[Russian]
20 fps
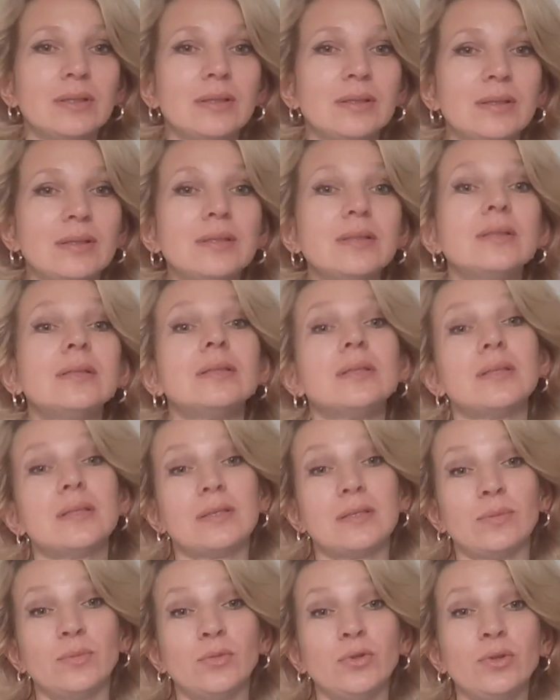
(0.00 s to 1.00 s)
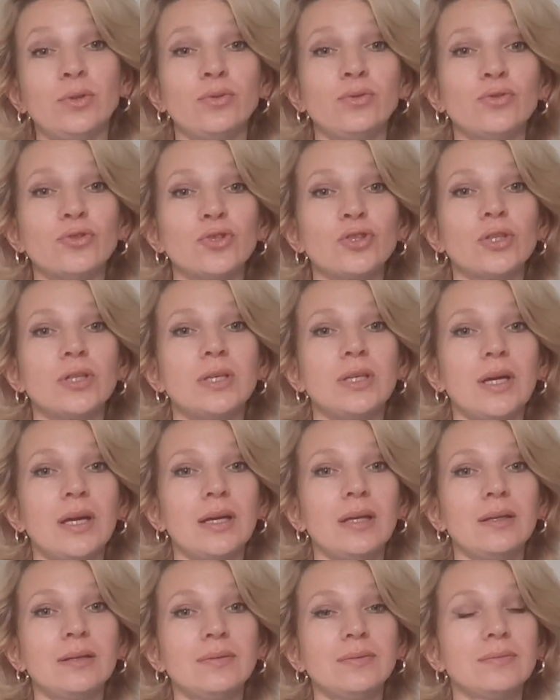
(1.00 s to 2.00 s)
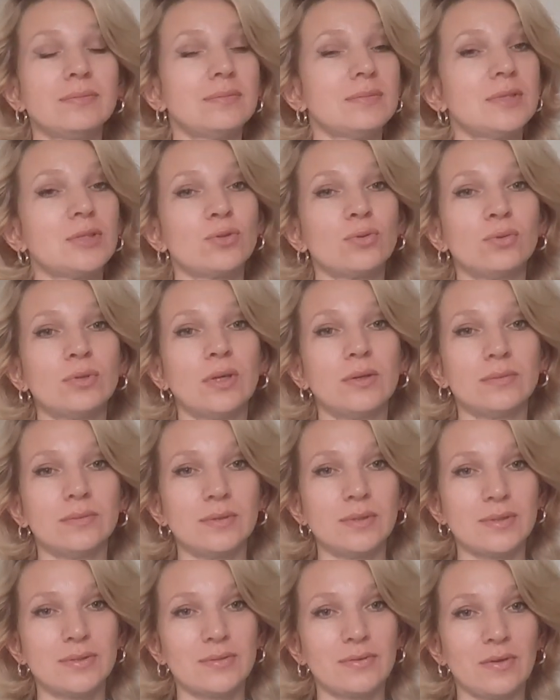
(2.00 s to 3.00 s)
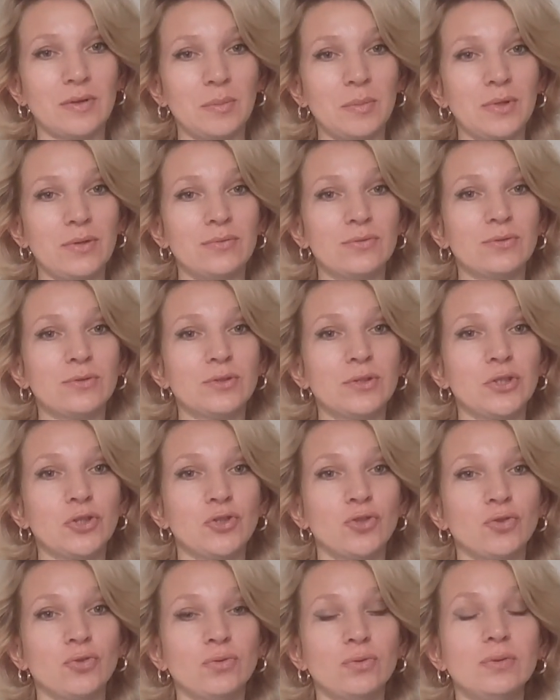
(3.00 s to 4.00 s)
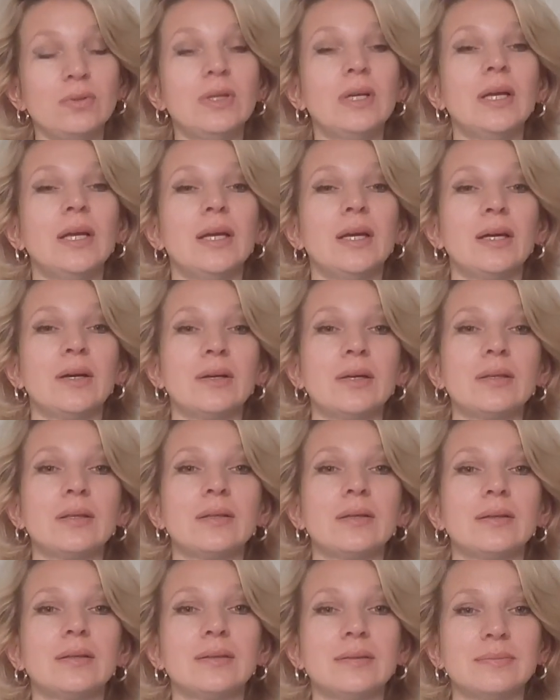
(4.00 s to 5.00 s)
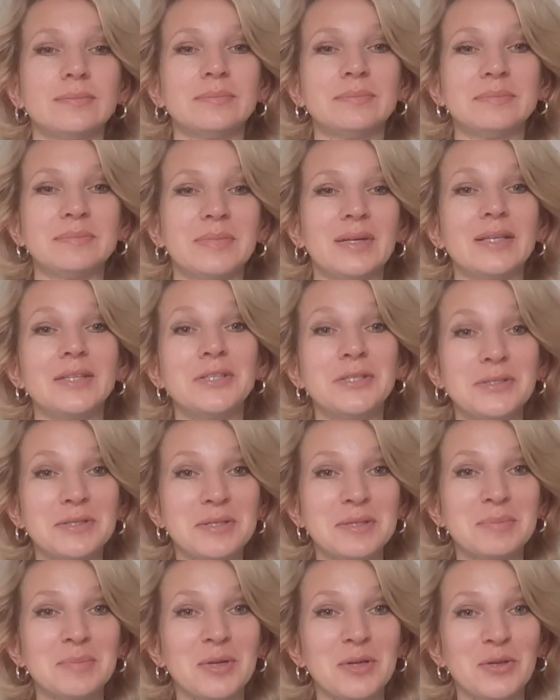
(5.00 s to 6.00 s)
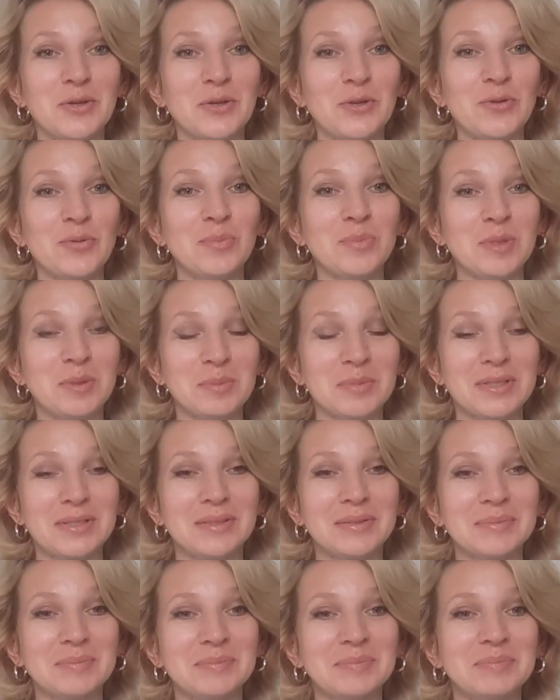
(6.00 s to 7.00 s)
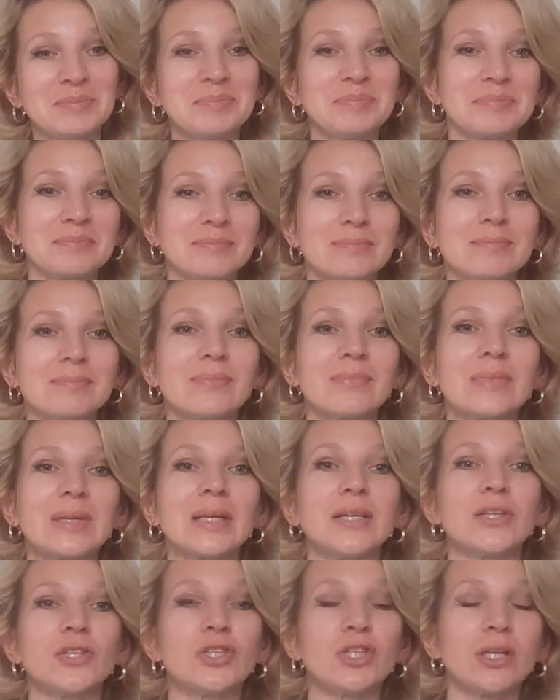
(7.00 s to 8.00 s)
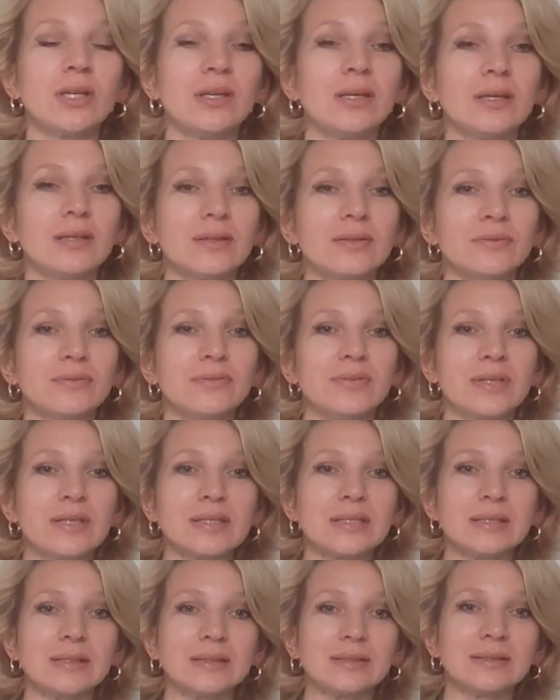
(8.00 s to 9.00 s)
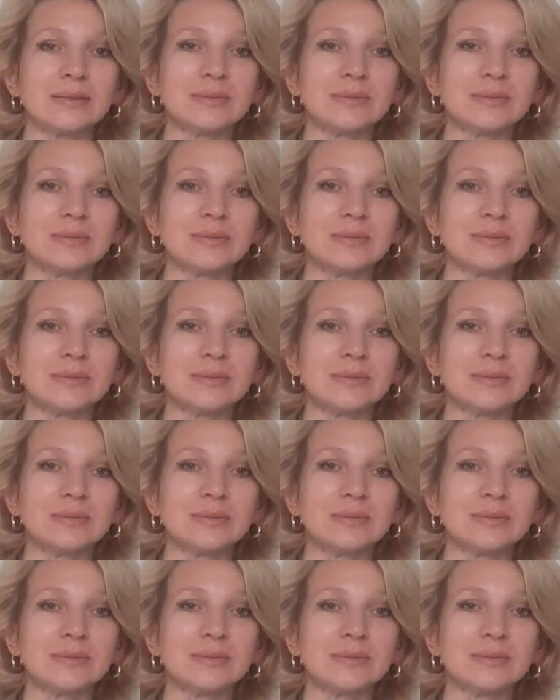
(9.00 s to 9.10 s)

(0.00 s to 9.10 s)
и да и зимой тоже я с удовольствием его ношу. Это один из моих любимых жакетов вязаных.